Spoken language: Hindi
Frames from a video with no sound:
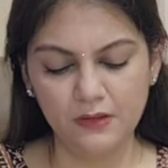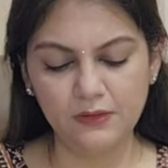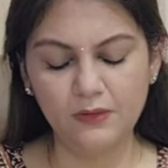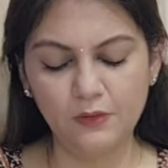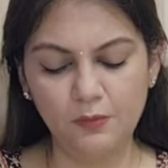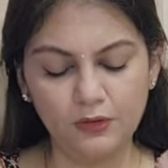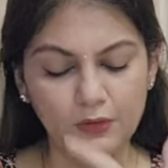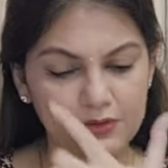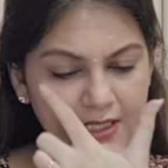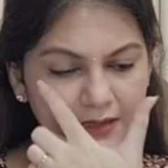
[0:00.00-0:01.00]
यू नो
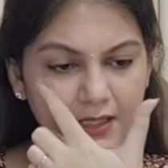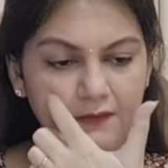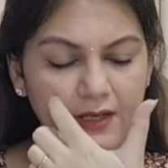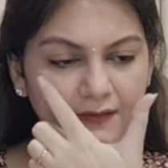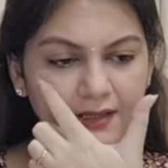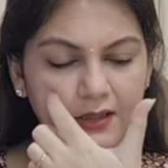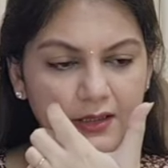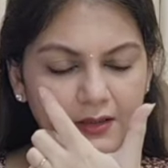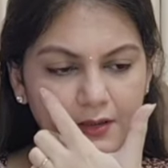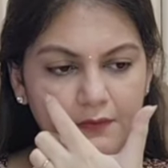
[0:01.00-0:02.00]
बहुत कुछ लाइक दे आर वेरी
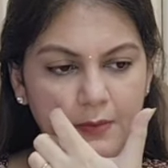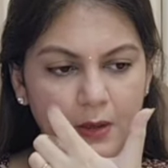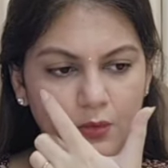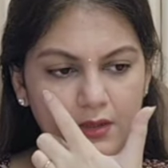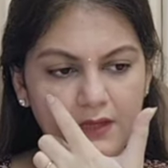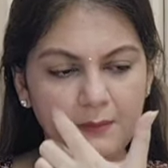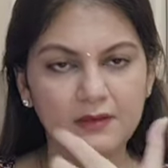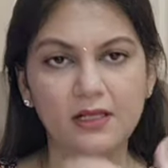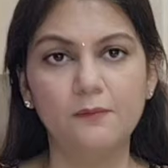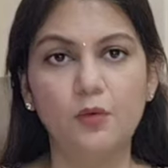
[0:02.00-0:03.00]
सिक्रेटिव अबाउट देम
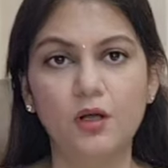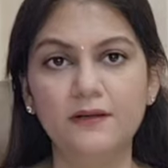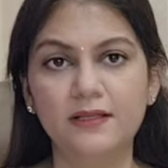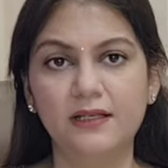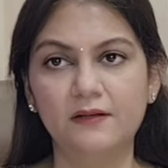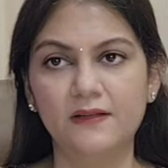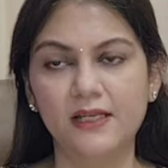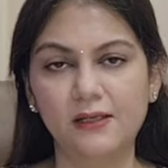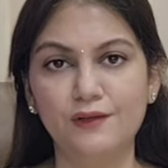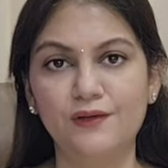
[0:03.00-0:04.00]
बहुत
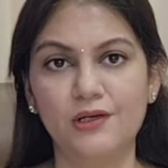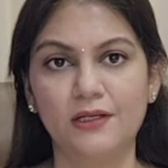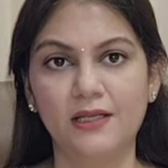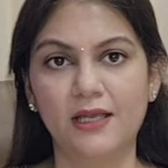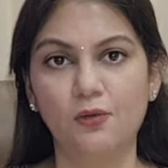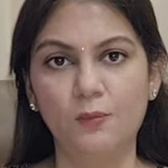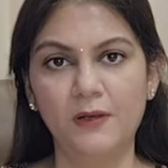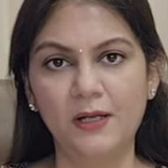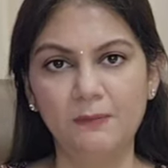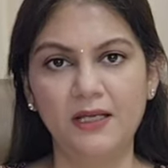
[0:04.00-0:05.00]
सीक्रेट्स रखते हैं
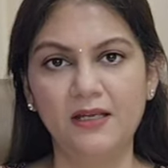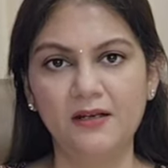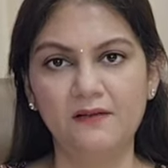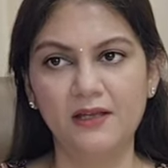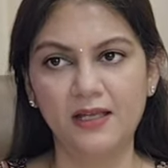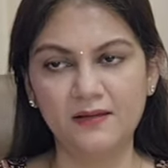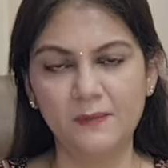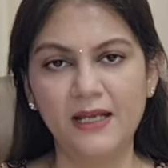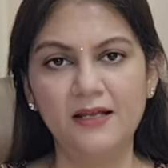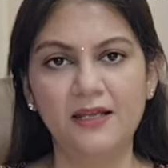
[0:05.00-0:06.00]
ओपन अप नहीं करते
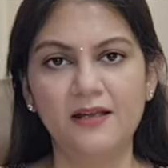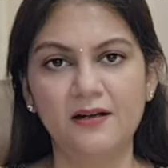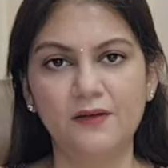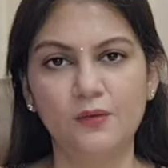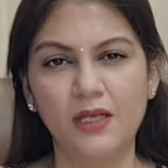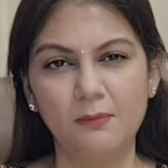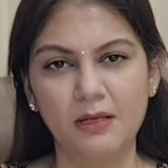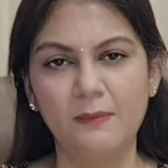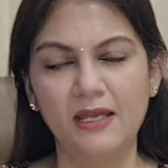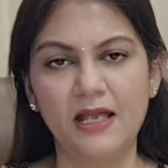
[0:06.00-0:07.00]
एक्सप्लेन नहीं करते उनके
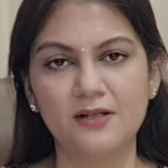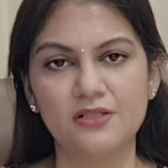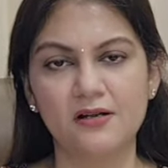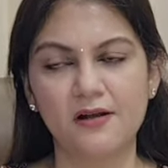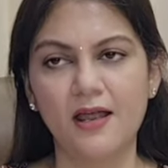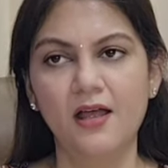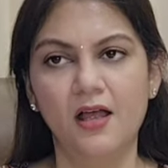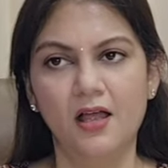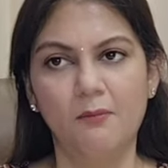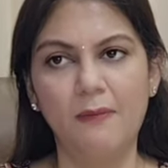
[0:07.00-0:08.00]
मन में क्या चल रहा है
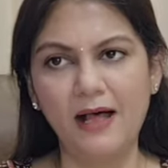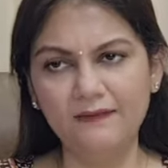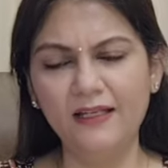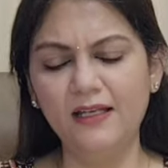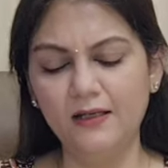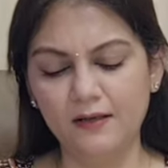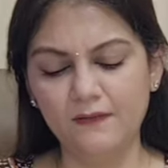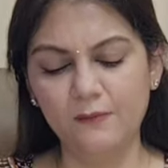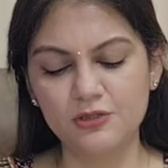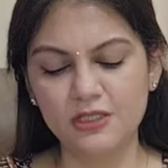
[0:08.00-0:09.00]
बात ही नहीं
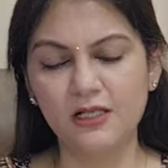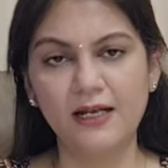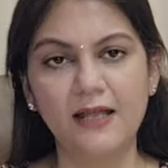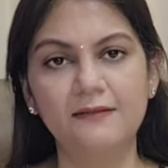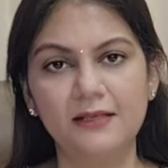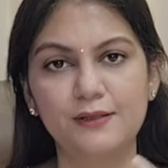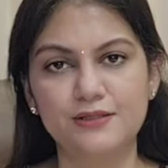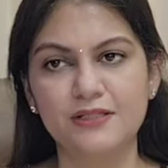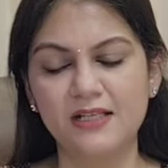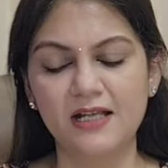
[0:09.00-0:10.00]
करते मुझे लग रहा है ऐसी
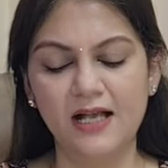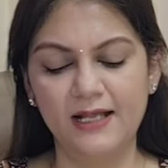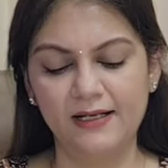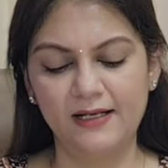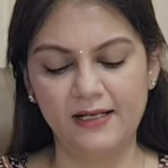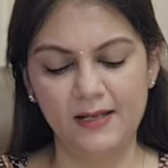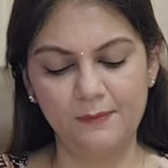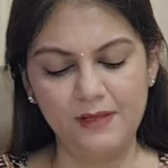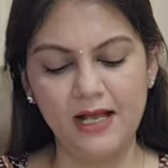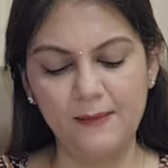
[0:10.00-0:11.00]
एनर्जी दिखाई दे रही है
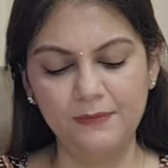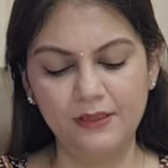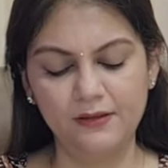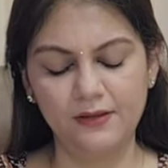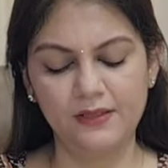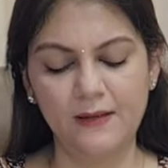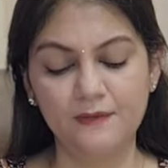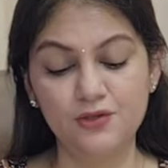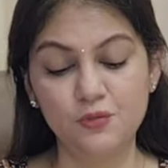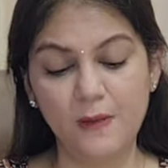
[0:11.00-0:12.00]
अपने आप तक रखते हैं
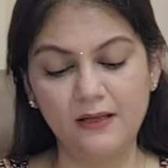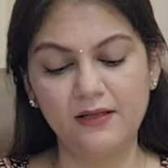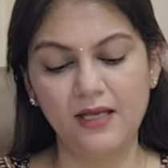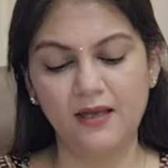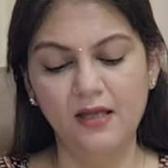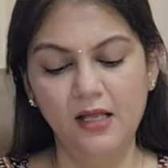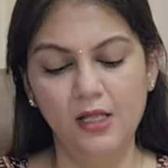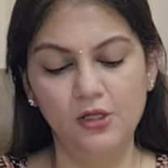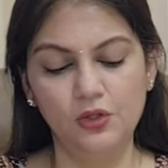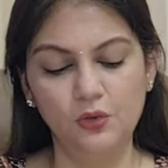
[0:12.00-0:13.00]
आपसे छुपाते हैं
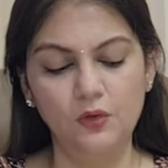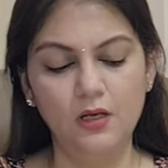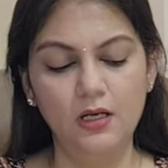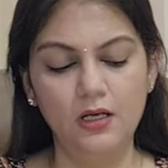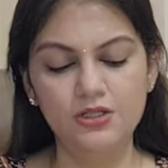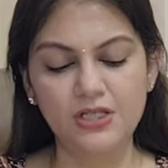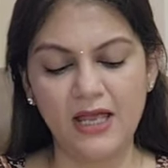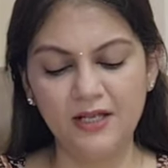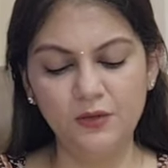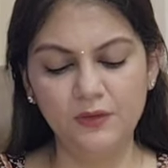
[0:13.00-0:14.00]
तो आ,
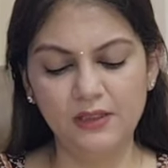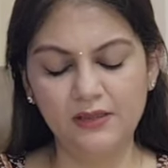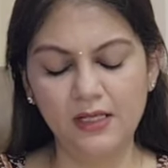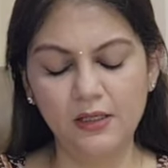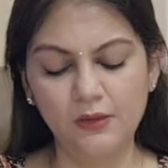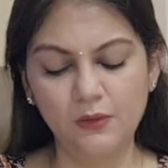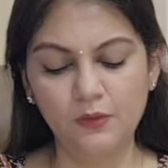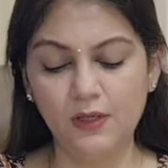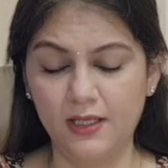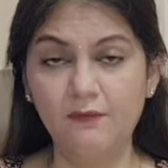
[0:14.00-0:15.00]
शायद हो सकता है कल
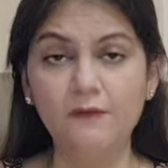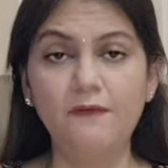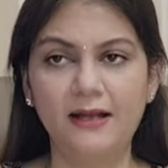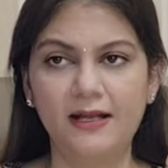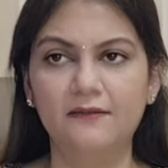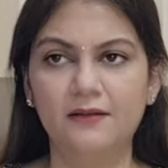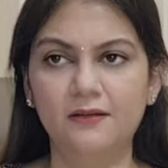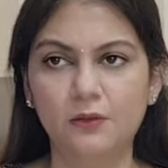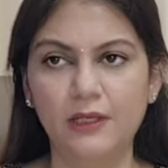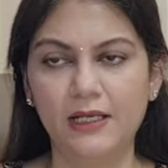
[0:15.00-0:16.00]
को इवन
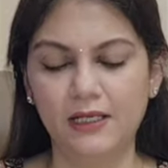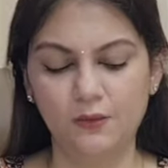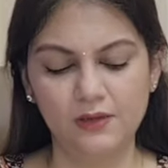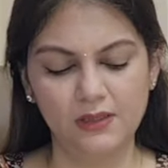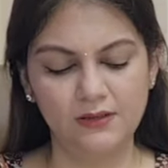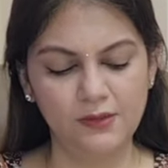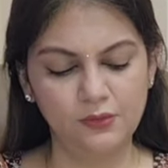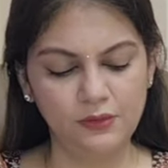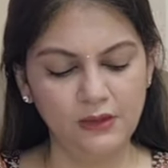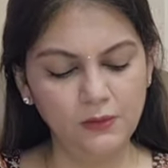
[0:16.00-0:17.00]
फाइनेंसिस को लेके हो सकता है
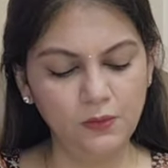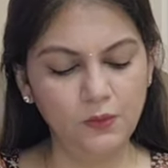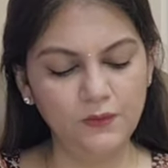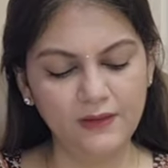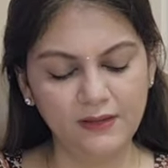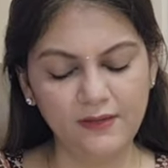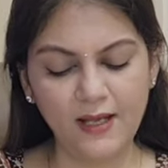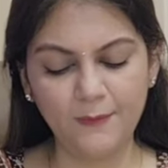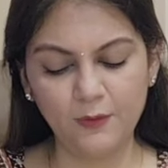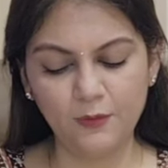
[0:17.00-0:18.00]
तो कल को हो सकता
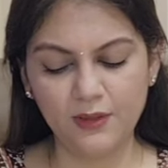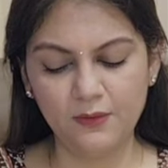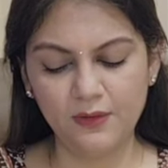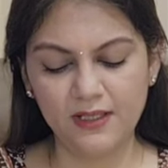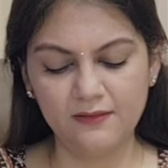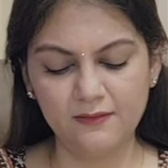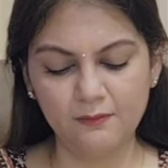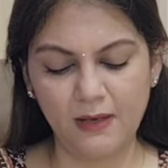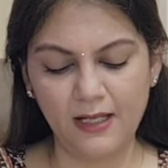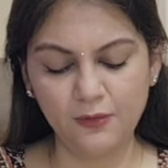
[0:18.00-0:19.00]
है आप लोगों की कोई इन
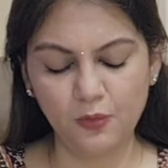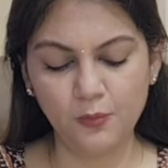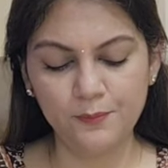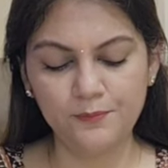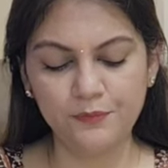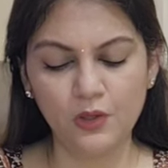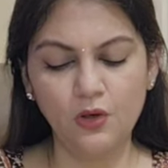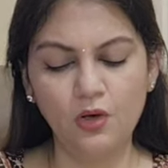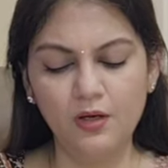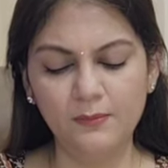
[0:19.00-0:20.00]
बात हो
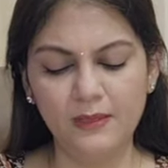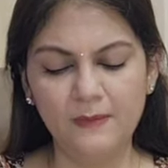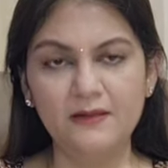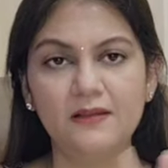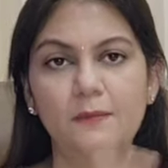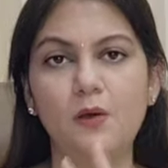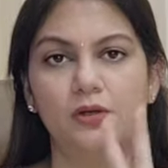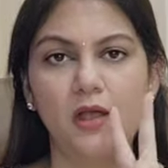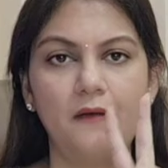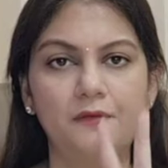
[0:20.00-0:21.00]
और मे बी इट्स
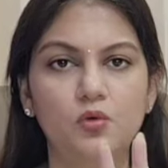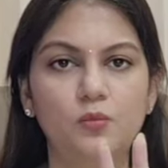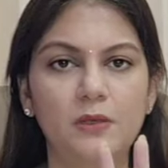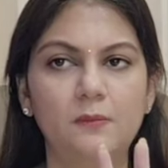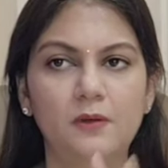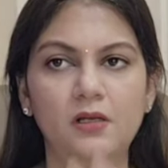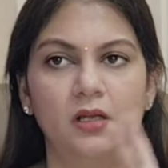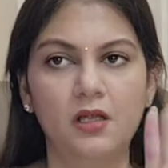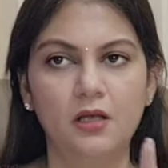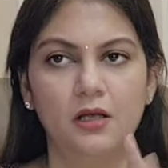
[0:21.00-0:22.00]
अबाउट यू हैव टू पीपल
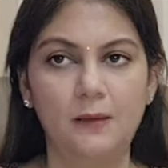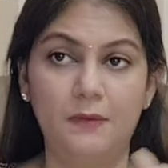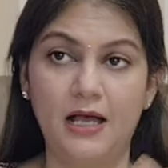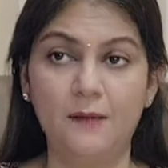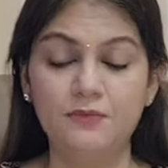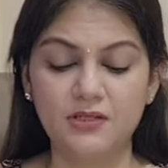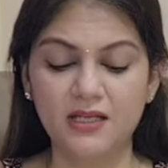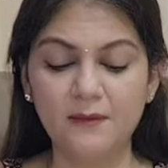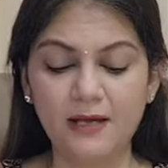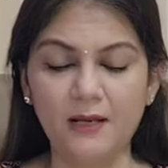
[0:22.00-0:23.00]
अब आप
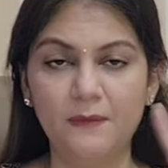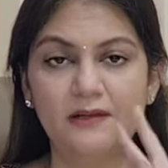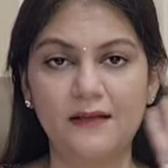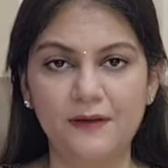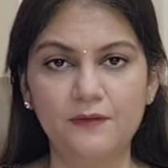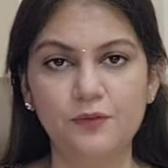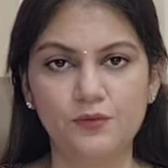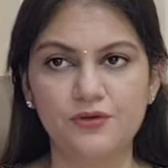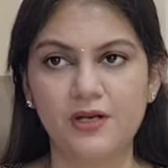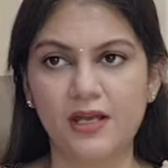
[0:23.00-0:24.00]
जिनके बारे में ज़्यादा
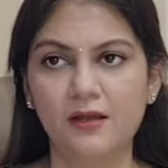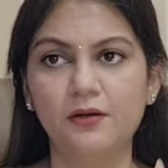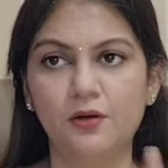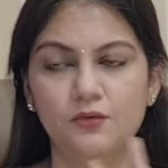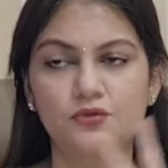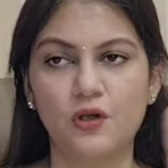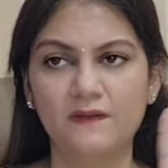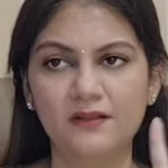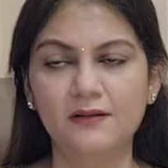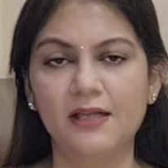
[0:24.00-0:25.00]
सोच रहे हैं यू नो
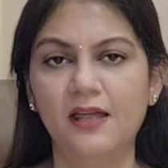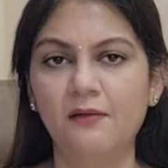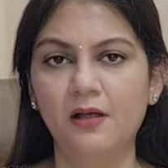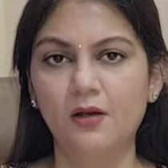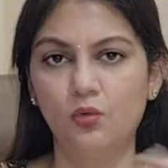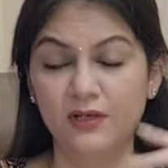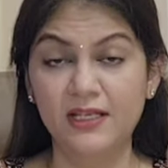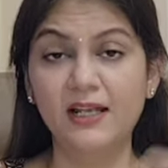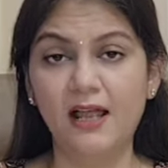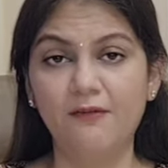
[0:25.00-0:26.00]
चॉइसेस हैं
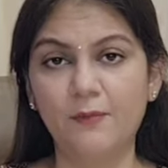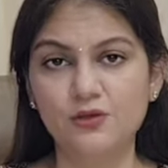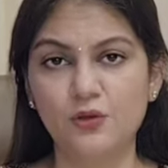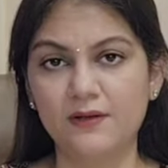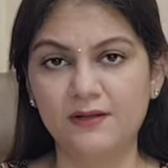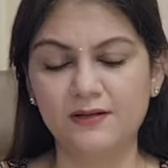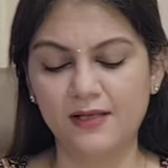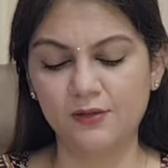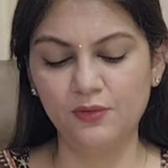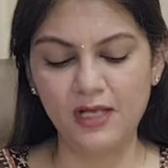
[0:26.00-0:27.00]
उनकी लाइफ में चॉइसेस
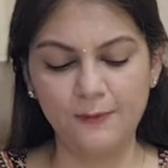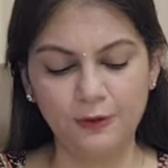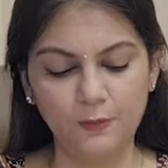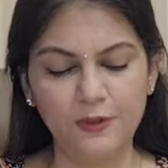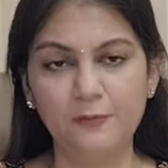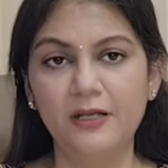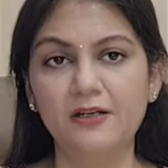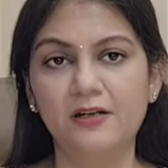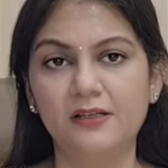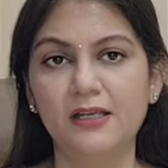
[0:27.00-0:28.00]
हैं तो ये आपके ऊपर
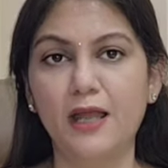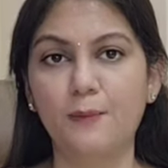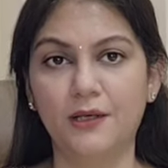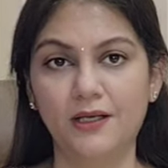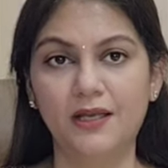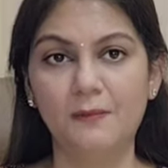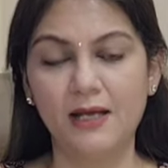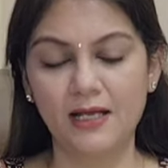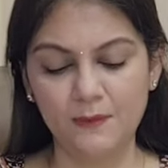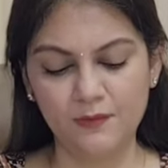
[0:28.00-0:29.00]
डिपेंड करता है कि आप किन के
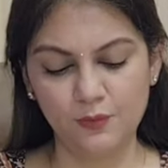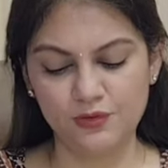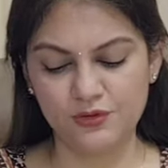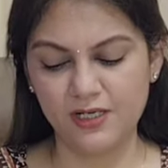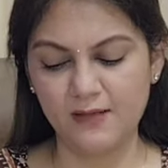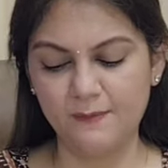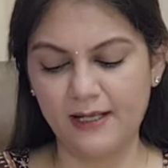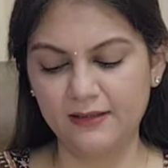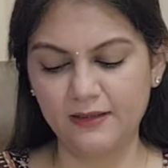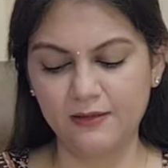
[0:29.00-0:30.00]
बारे में सोच रहे हैं
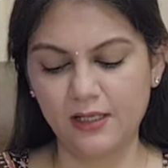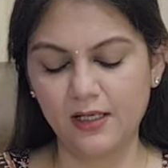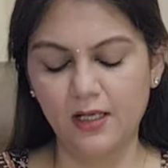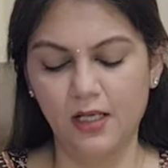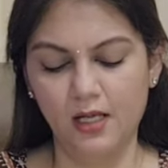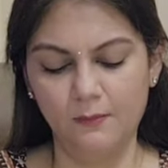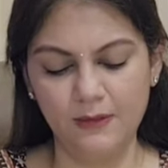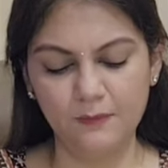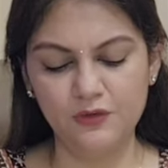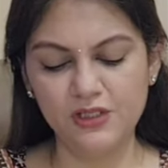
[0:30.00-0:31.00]
बात कर रहे हैं
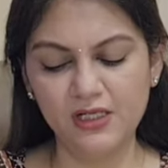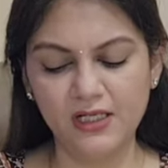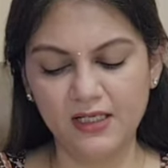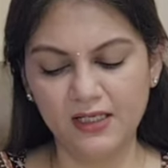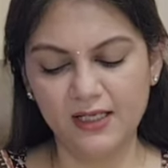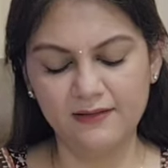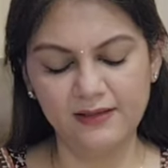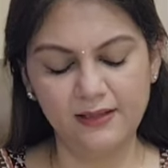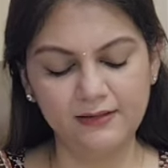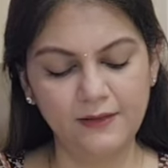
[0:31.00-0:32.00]
बट मुझे कहीं ना कहीं
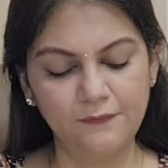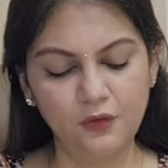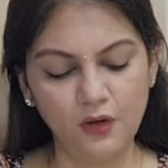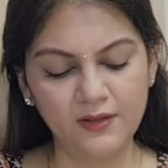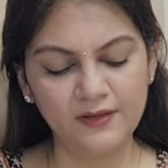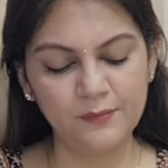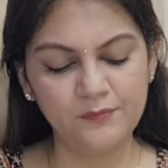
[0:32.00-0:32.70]
ऐसा लगता है ऑफ़ कोर्स